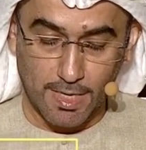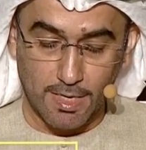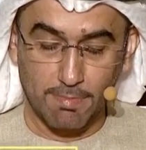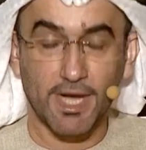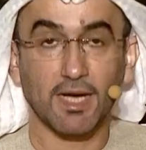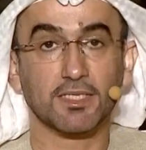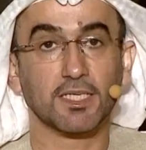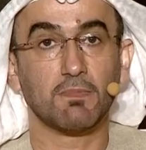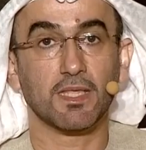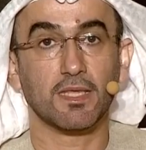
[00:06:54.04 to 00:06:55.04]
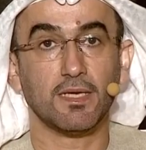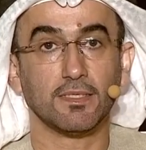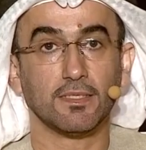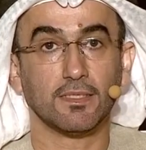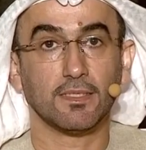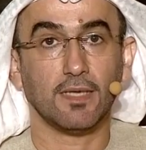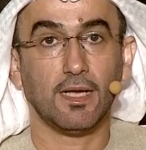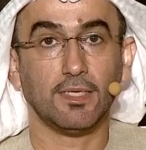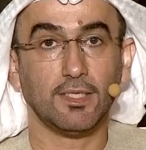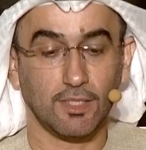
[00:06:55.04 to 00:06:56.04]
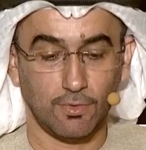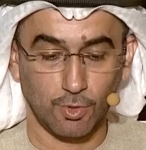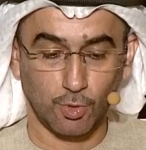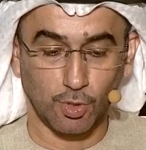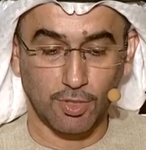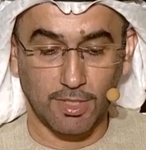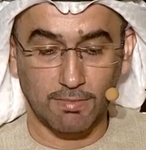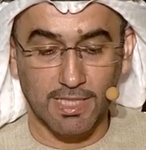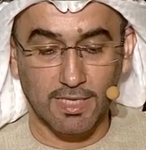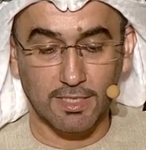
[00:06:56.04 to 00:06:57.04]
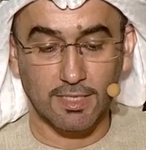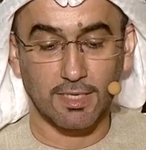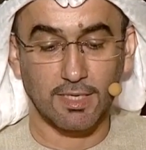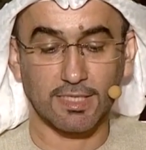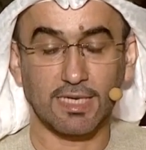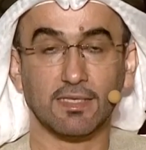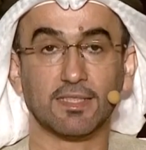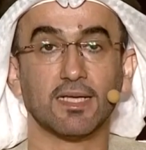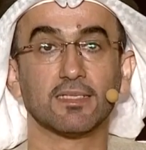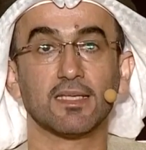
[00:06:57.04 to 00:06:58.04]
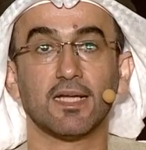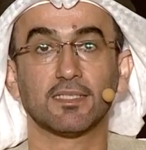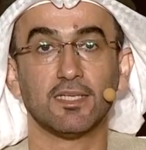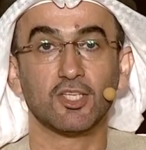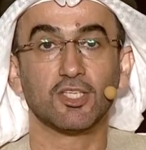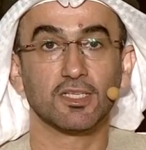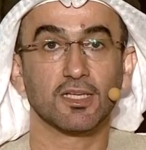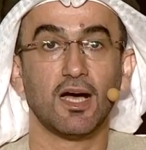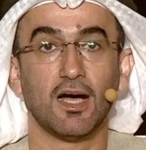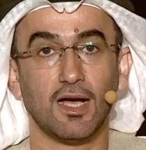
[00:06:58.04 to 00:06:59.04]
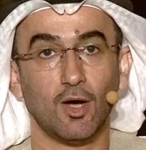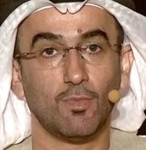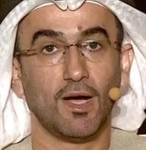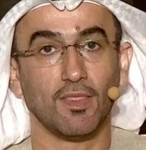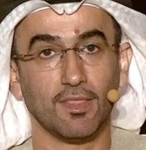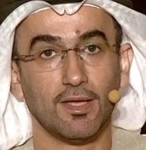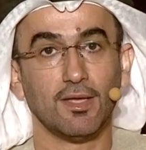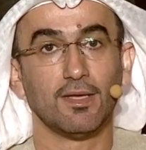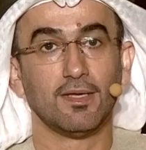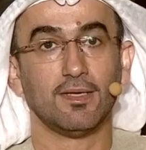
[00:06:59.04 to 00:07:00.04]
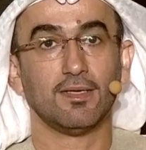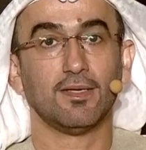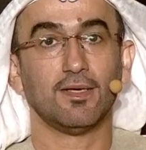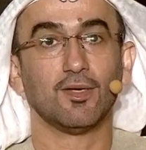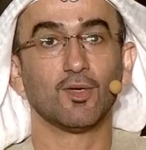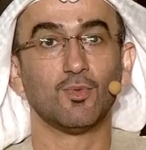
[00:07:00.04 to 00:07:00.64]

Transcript: المناسك مثلا يعني وجود مثلا اتحدث عن صلاه الاستسقاء او بعض آه،